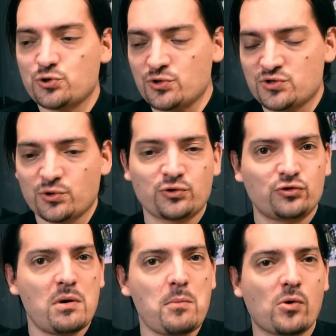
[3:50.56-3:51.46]
jeu saute
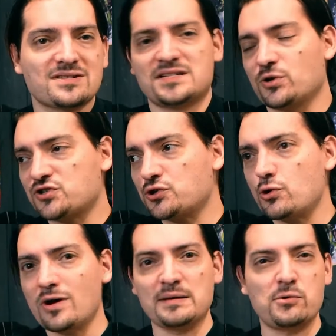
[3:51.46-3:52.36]
de moments
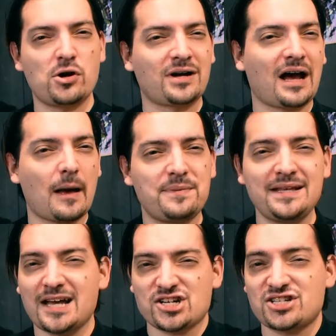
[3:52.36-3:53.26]
silencieux à des monologues
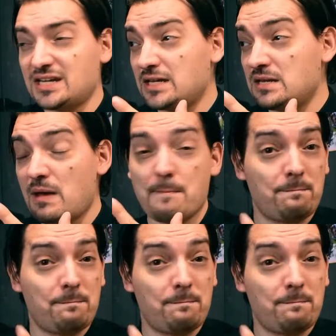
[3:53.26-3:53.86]
rapides, hachés et même